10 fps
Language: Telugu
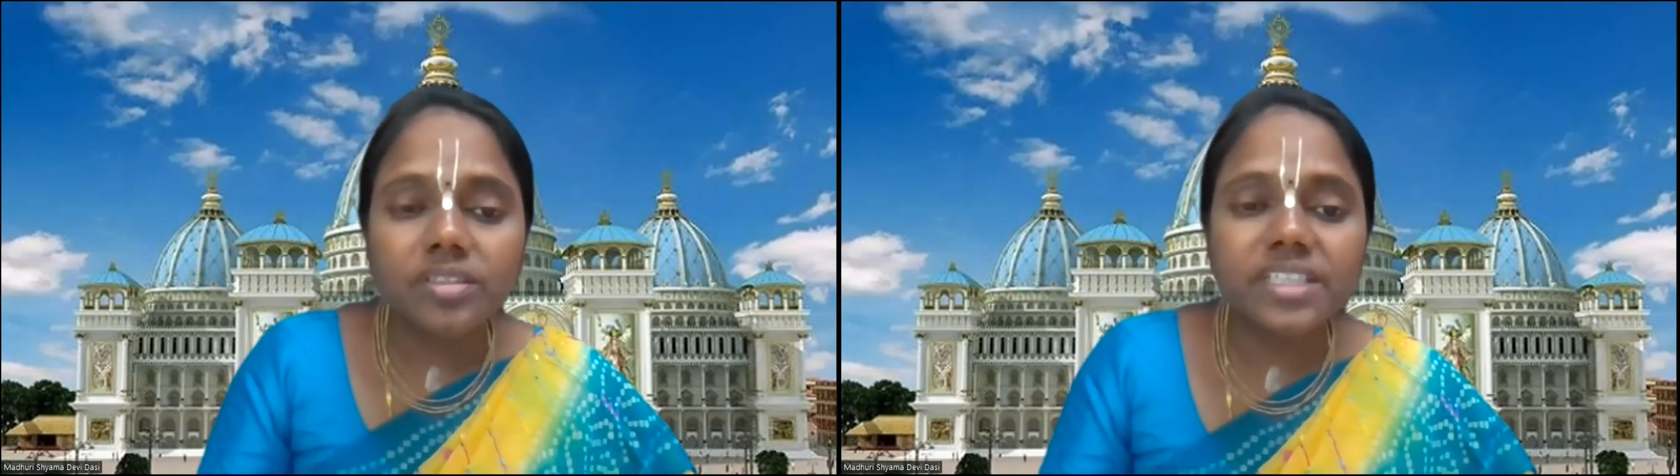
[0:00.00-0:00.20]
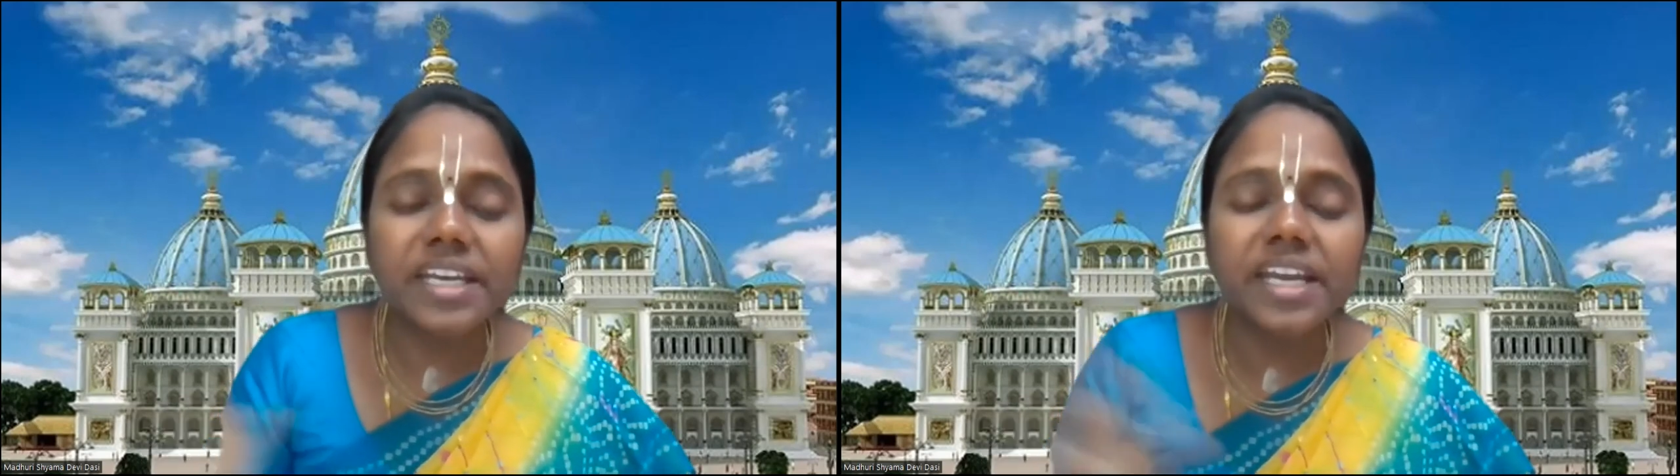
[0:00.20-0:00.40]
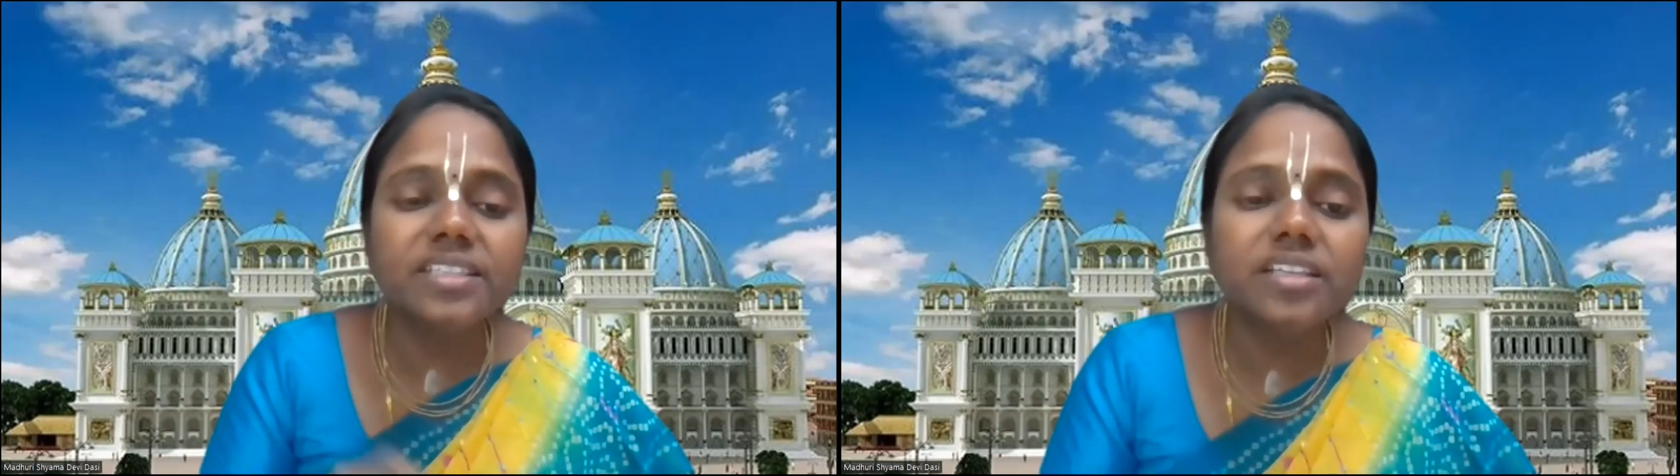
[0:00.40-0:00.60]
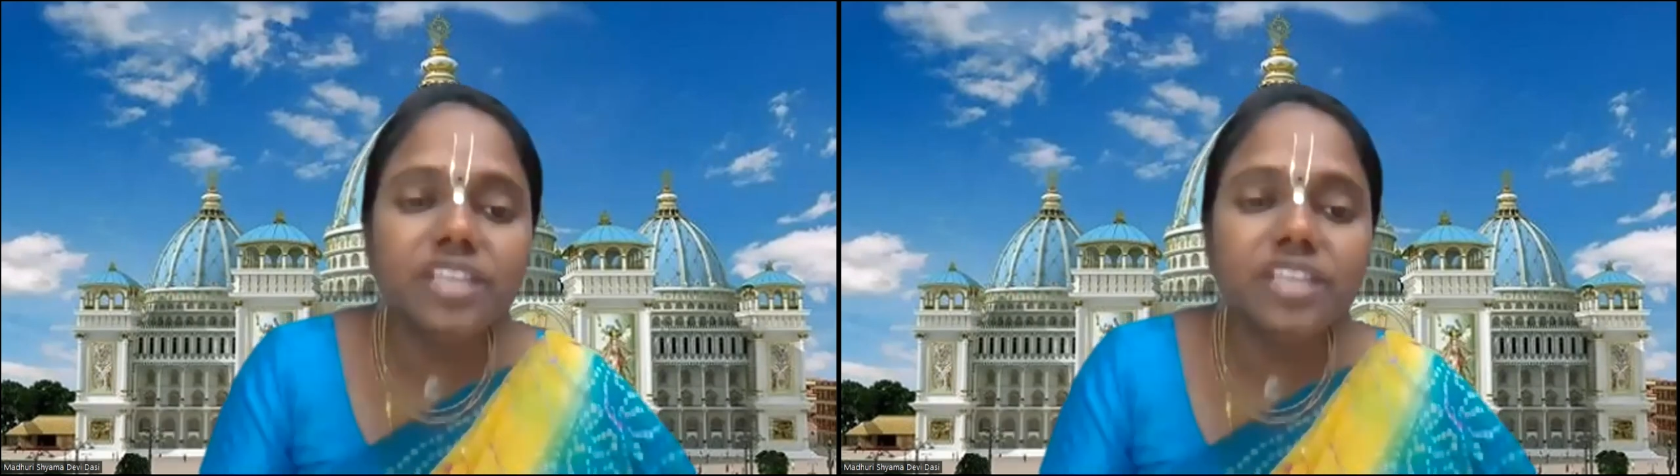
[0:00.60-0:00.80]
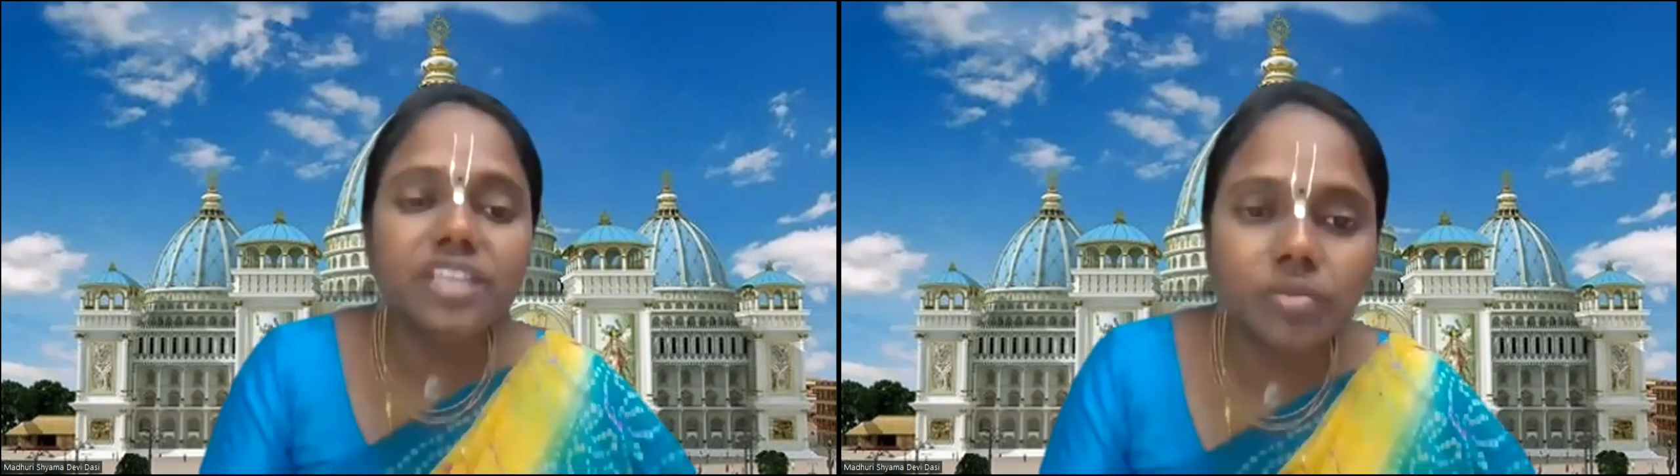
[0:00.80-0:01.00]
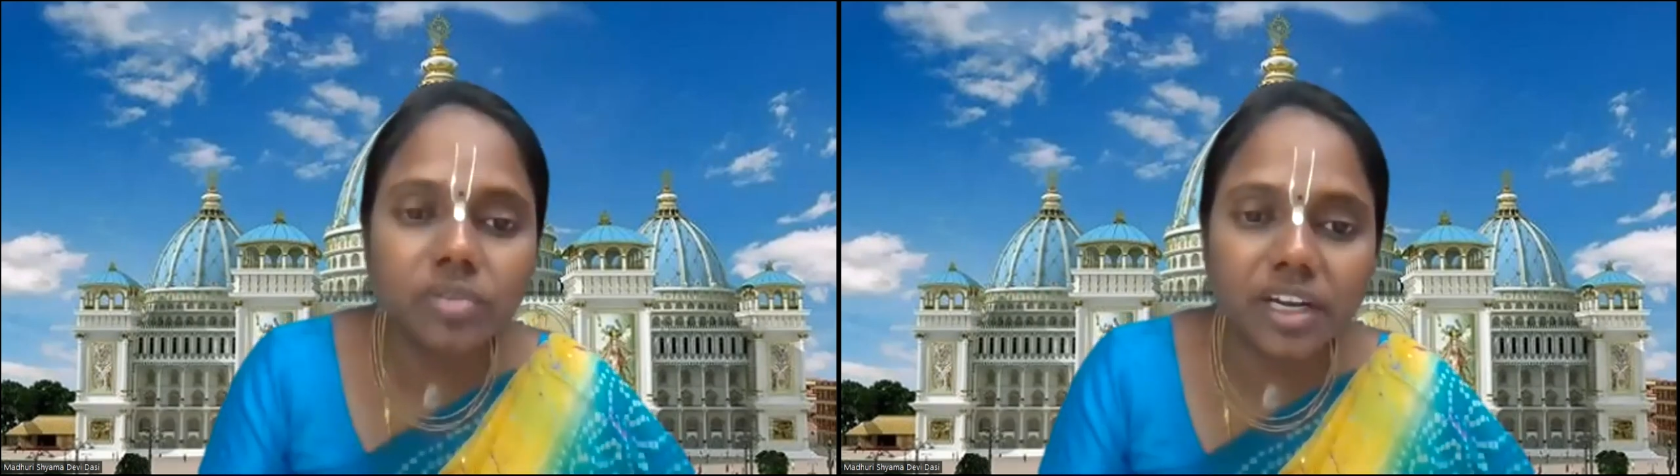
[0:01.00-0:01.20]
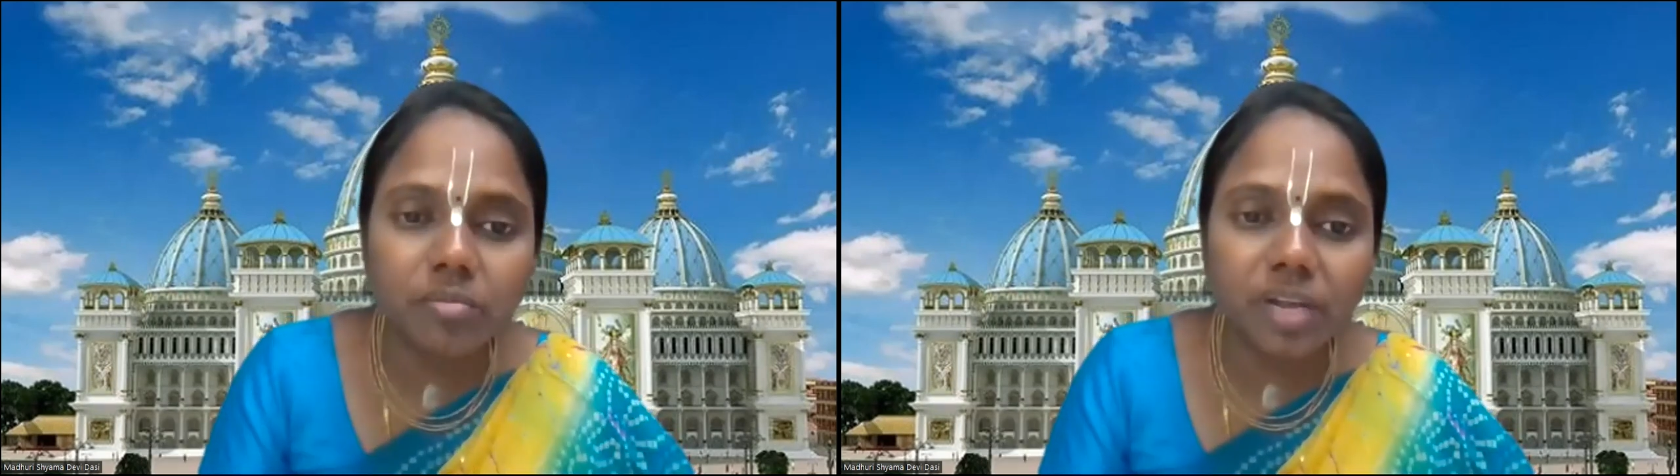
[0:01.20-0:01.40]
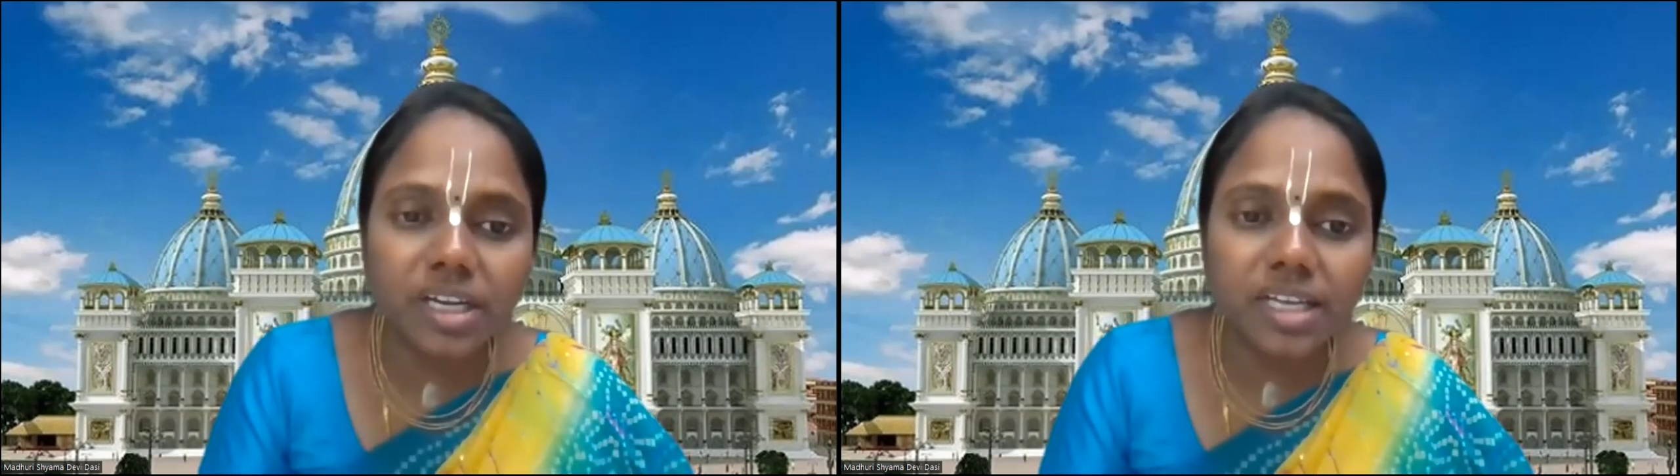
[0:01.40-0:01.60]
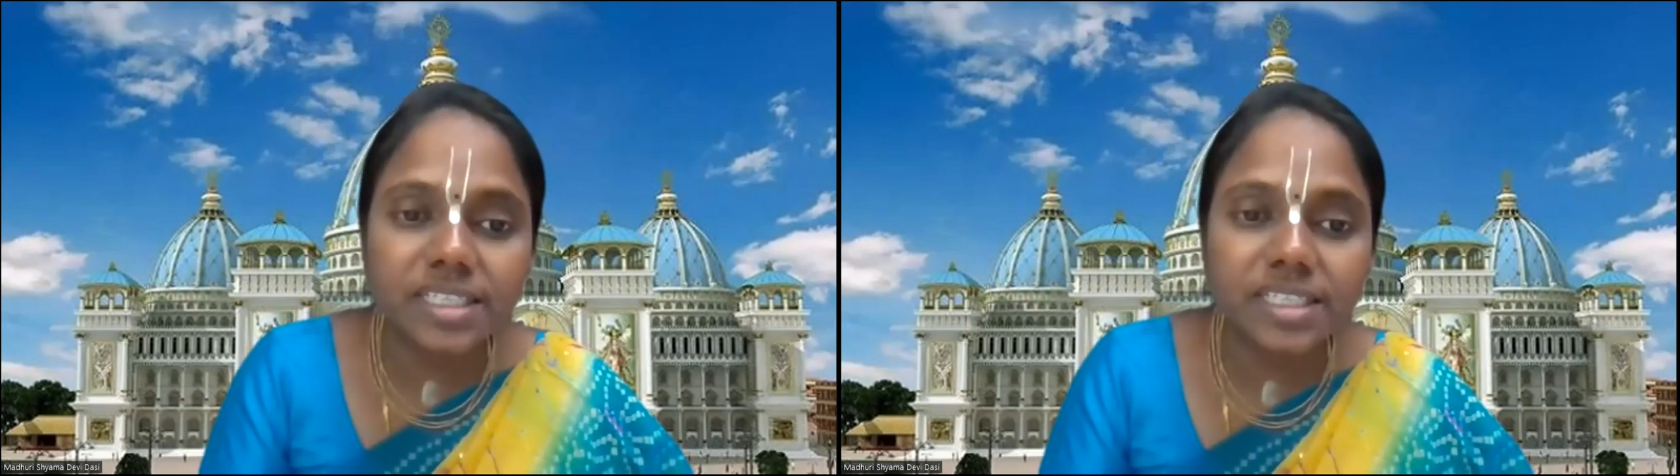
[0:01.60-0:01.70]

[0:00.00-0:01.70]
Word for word: సన్యాసం తీసుకున్నారనమాట